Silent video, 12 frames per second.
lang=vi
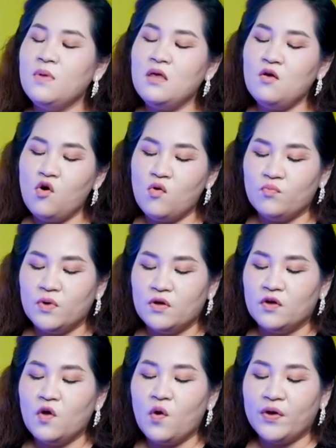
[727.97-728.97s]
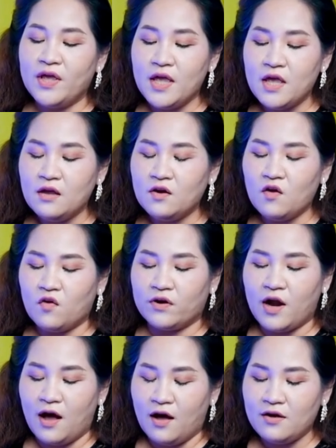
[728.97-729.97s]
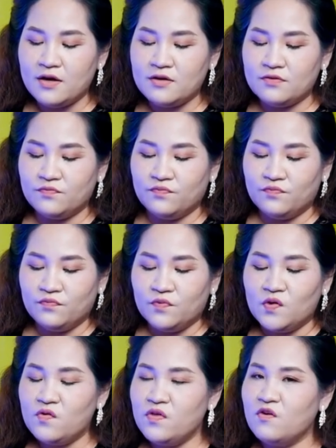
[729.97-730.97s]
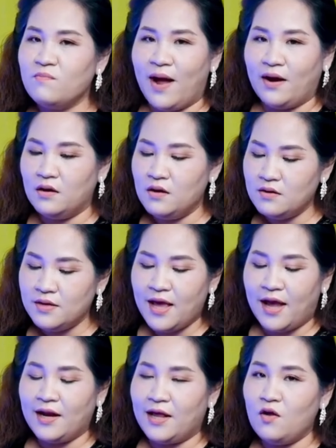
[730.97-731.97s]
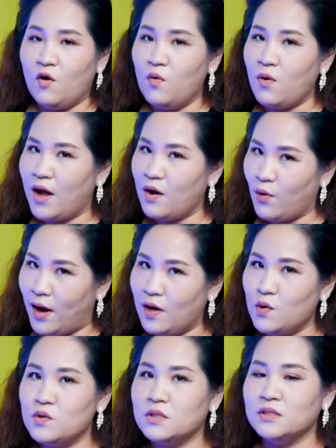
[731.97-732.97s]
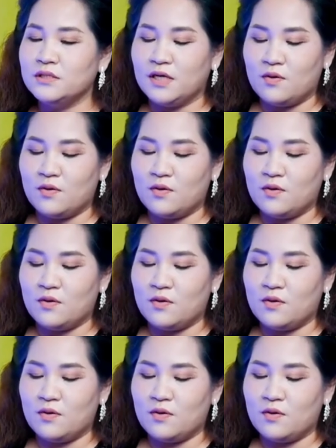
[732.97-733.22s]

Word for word: Em biết không, ngồi yên nó còn đỡ đó. Có nhiều bạn đứng dậy lấy ổ khóa khóa luôn cửa